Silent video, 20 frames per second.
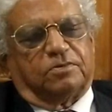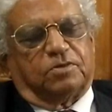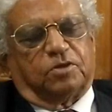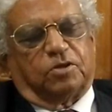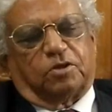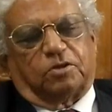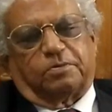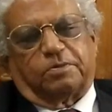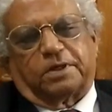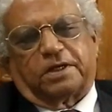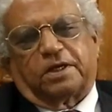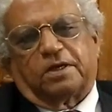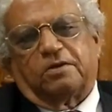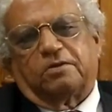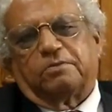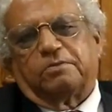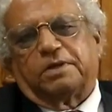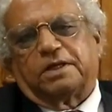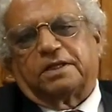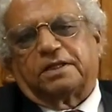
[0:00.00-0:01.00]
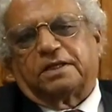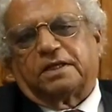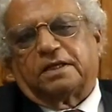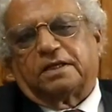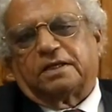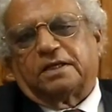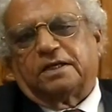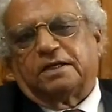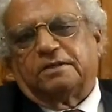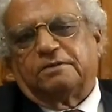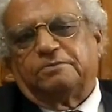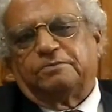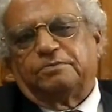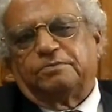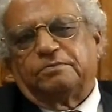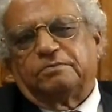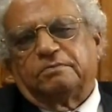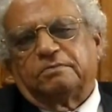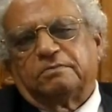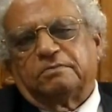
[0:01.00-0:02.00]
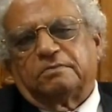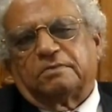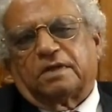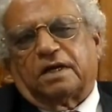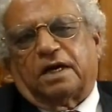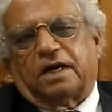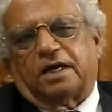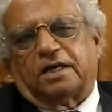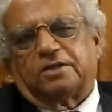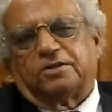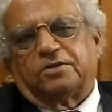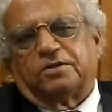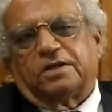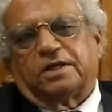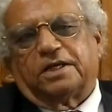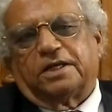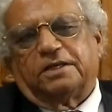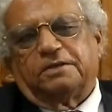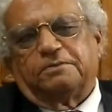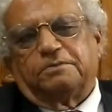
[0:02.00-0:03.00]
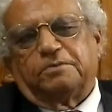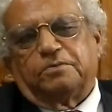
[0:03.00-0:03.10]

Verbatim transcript: दो रुपये किलो बिकता था आज जो है